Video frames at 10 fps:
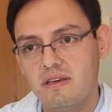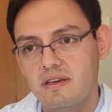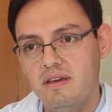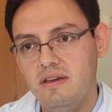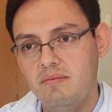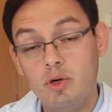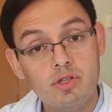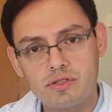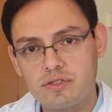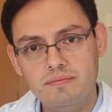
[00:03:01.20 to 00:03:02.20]
Eh,
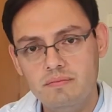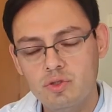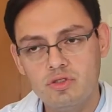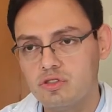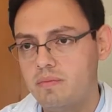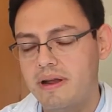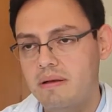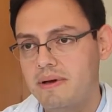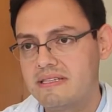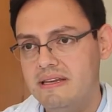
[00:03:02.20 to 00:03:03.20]
muchos, muchos. Para
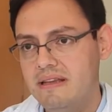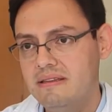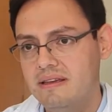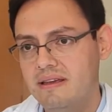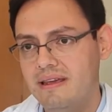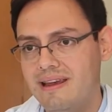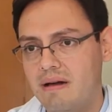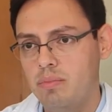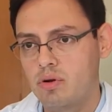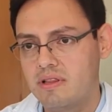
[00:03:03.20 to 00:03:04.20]
el paciente, el
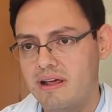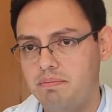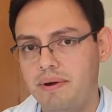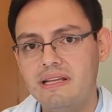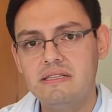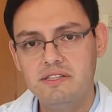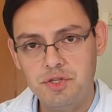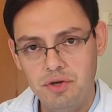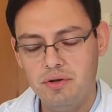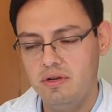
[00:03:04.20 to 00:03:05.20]
aportar
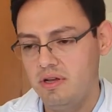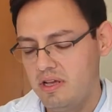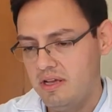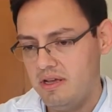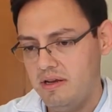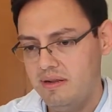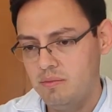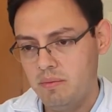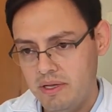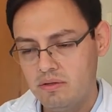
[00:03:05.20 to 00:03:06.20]
precisión en el
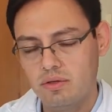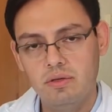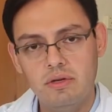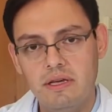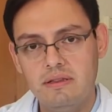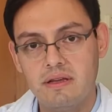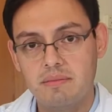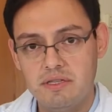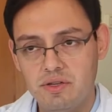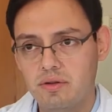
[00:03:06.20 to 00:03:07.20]
momento de una
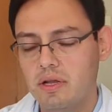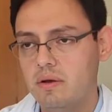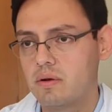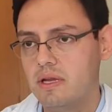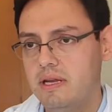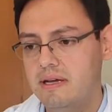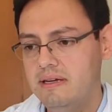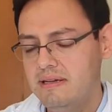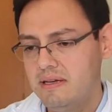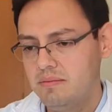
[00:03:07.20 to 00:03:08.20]
intervención quirúrgica,